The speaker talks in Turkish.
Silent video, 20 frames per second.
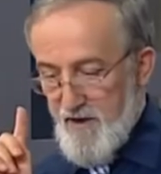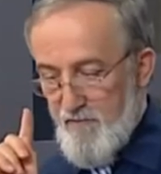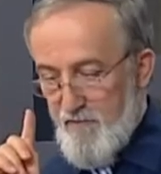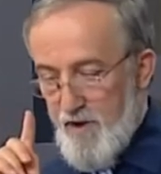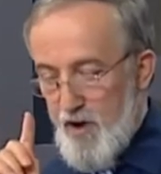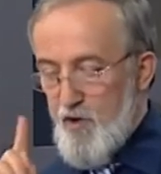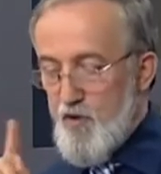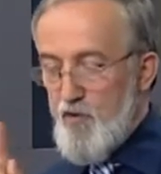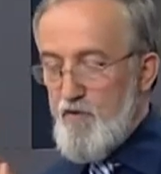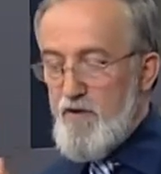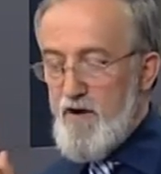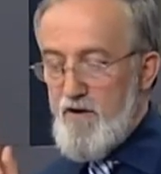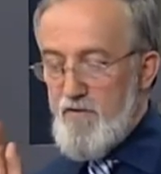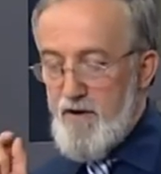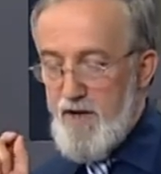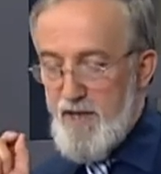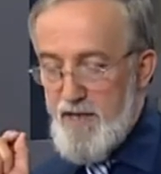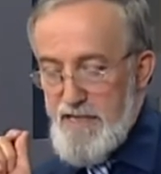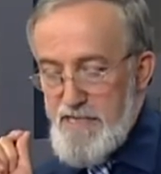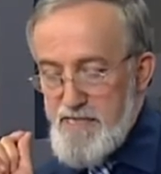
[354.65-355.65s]
Ve huve
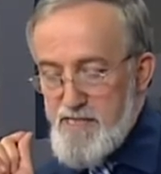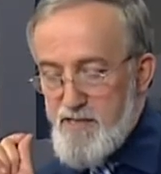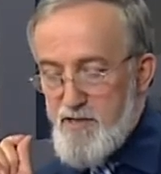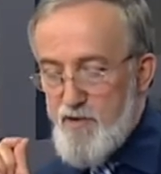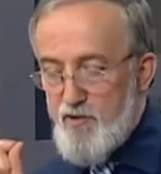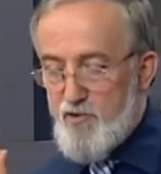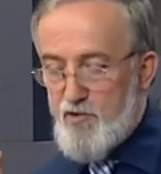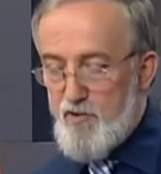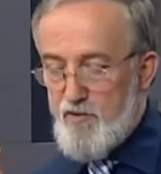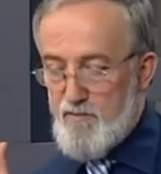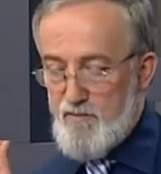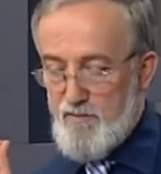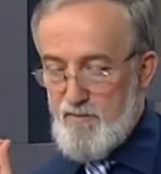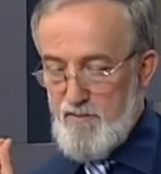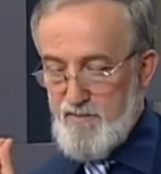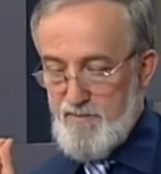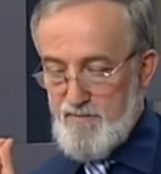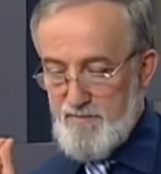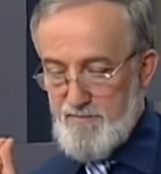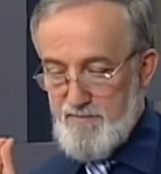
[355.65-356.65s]
veliyyikum.
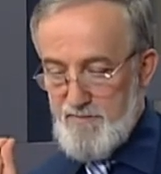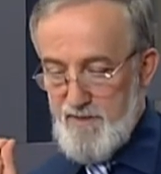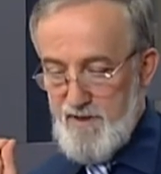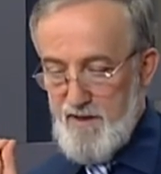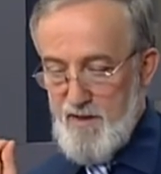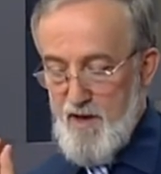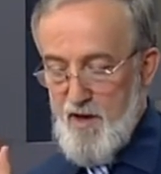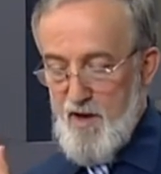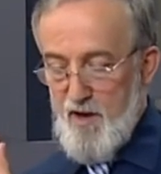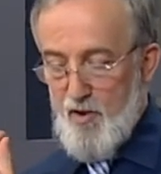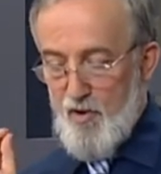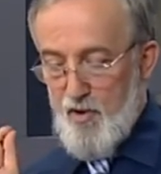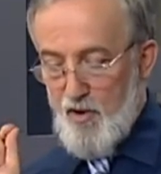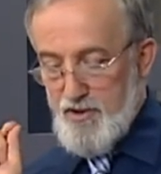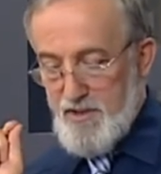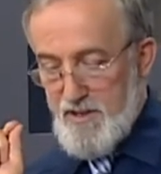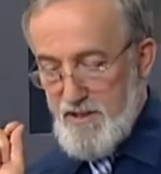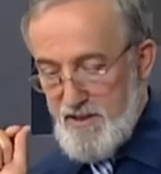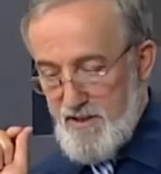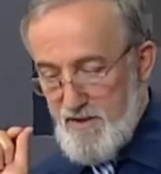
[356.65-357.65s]
O
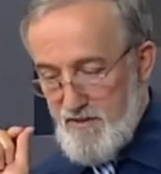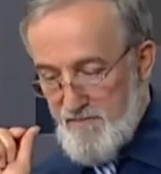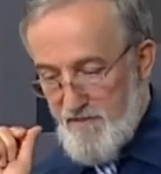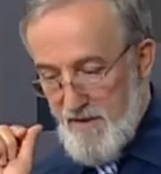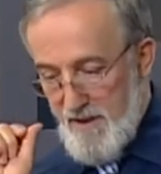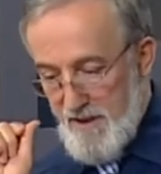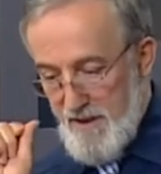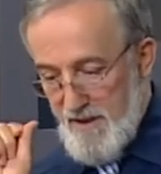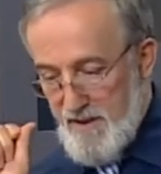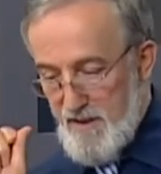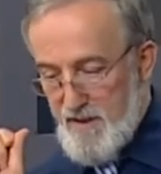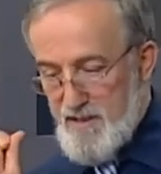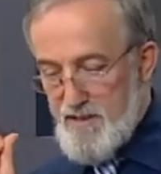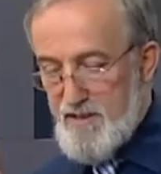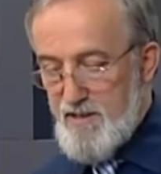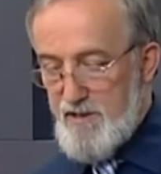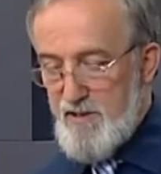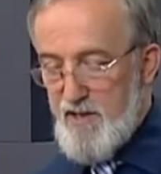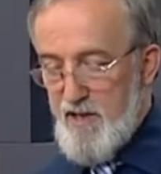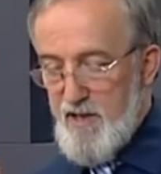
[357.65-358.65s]
sizin
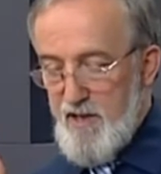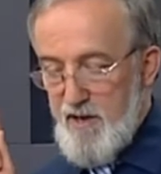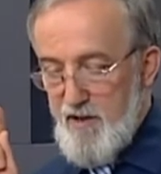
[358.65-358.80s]
velinizdir.